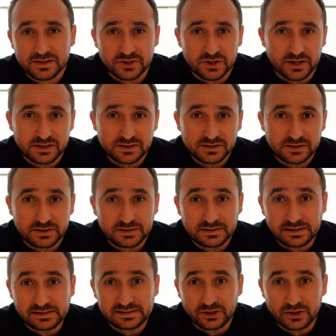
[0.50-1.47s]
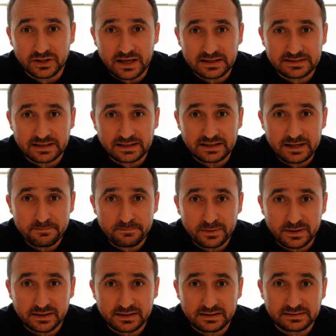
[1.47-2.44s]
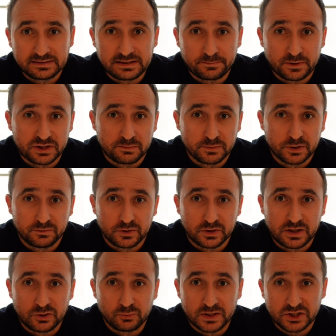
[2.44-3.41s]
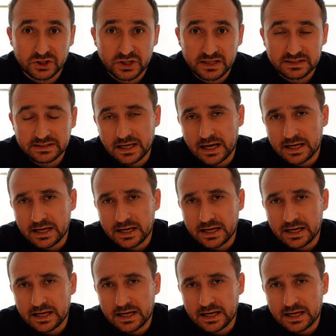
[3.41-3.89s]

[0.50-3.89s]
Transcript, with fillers: Cześć, z tej strony Jacek Lempart, zapraszam do vloga numer 6,